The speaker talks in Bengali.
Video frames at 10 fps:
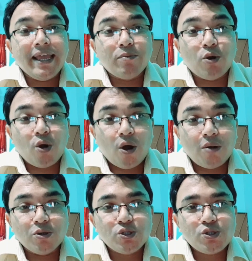এবং
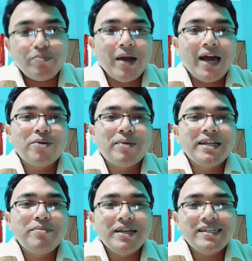অবশ্যই ভালো
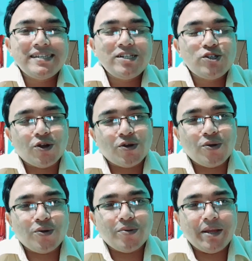মানের মেডিসিন সংগ্রহ
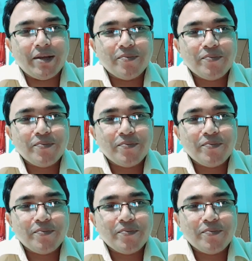করবেন